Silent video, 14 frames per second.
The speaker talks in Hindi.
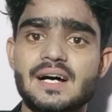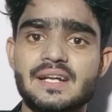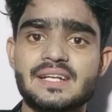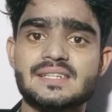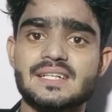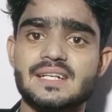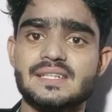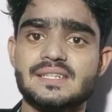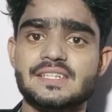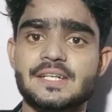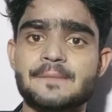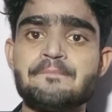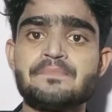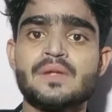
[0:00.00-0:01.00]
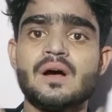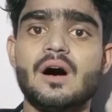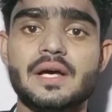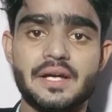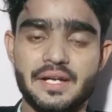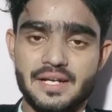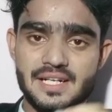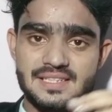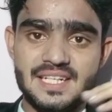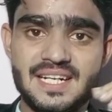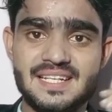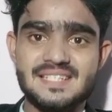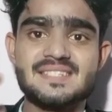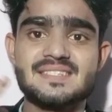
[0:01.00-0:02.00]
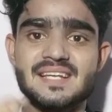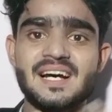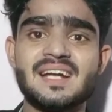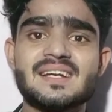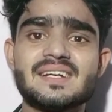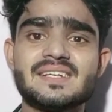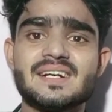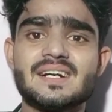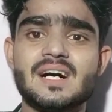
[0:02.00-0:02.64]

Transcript: नींद आ जाती है कजाकिस्तान का यह